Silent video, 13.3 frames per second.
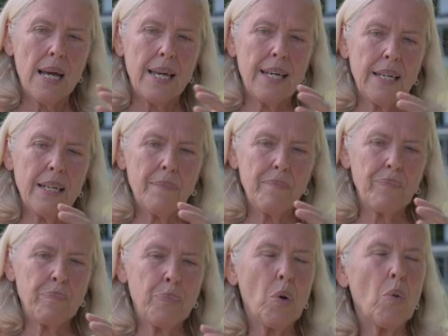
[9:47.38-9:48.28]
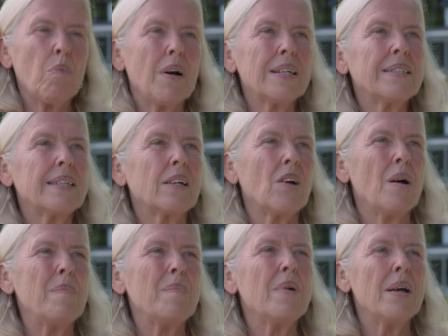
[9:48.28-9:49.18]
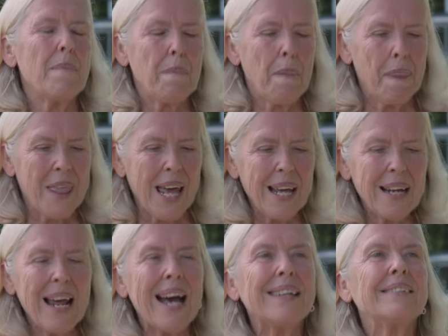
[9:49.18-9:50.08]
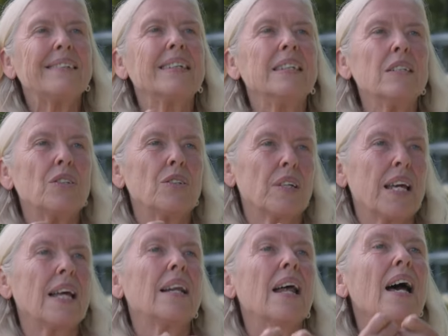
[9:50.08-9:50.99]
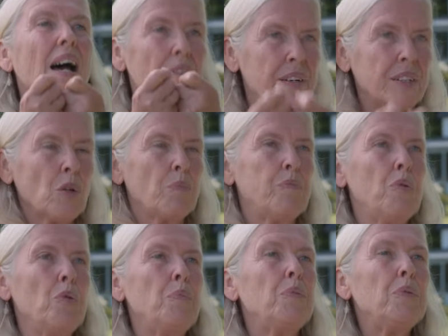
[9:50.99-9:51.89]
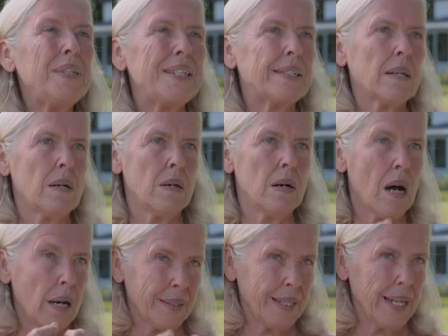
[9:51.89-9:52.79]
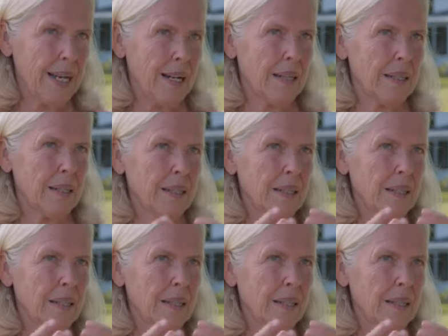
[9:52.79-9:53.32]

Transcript: Et pour moi, c'est comme elle a atteint ce qu'elle avait de plus puissant en elle.